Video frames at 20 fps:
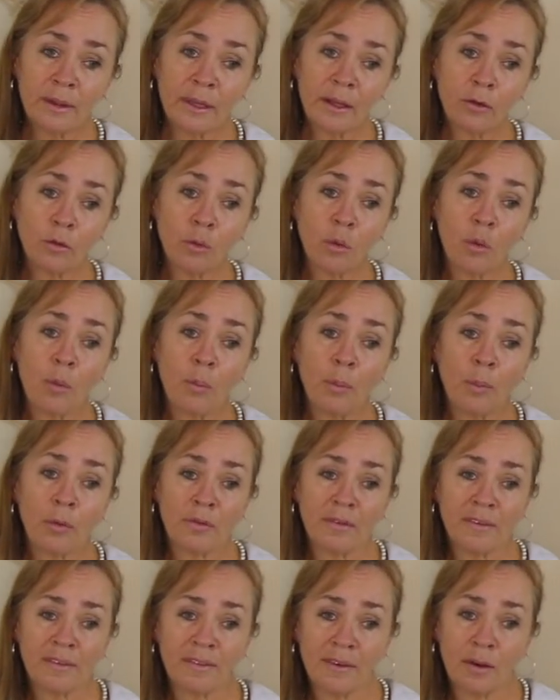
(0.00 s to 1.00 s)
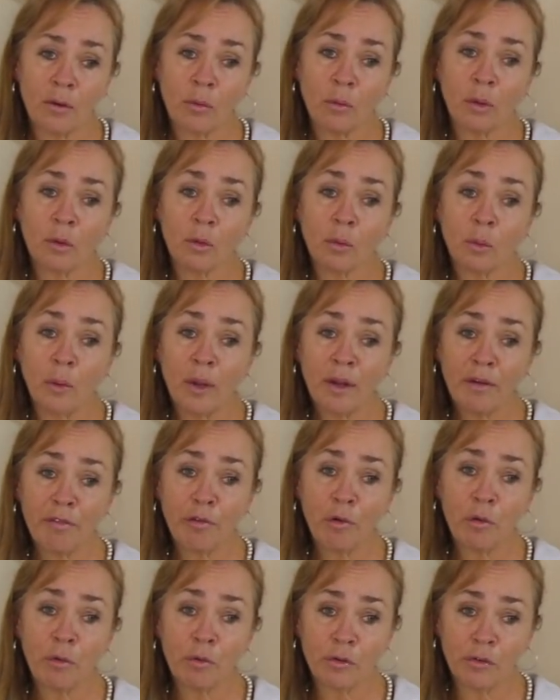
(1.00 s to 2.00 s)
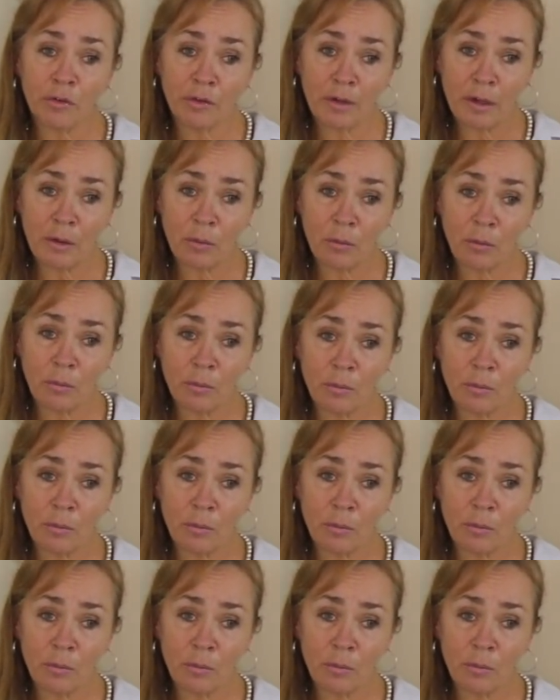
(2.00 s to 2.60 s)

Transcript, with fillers: tanto composição quanto evolução